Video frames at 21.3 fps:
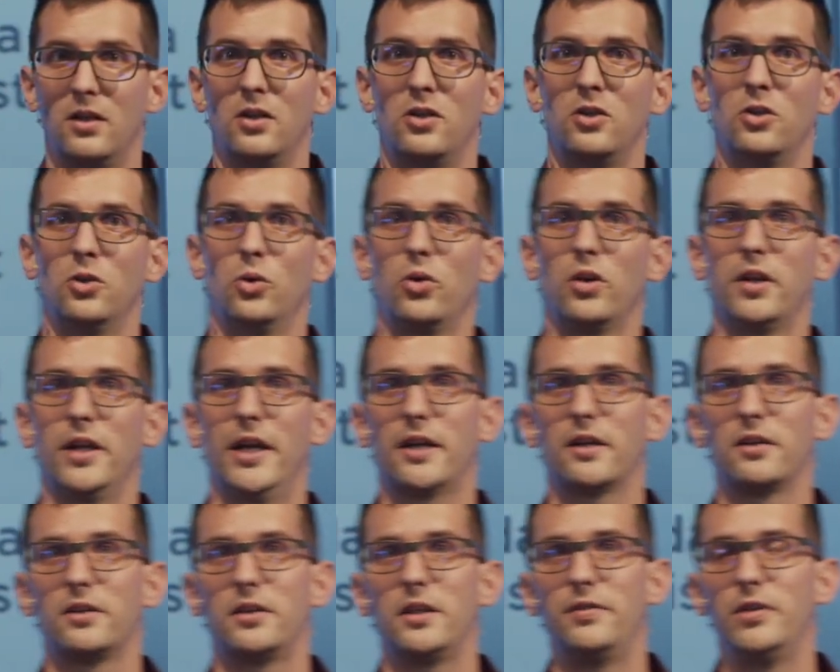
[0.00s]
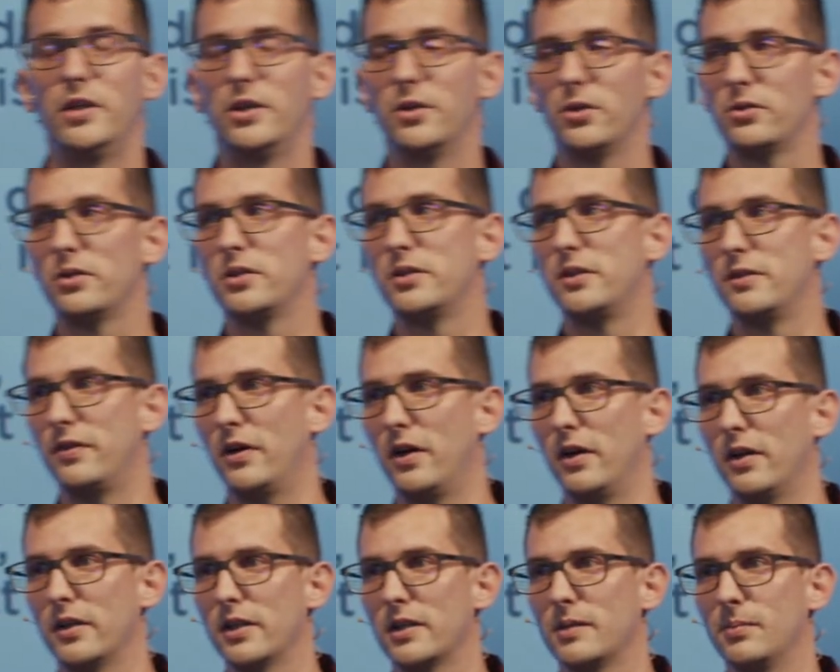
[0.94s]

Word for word: nur negative Gotteserfahrungen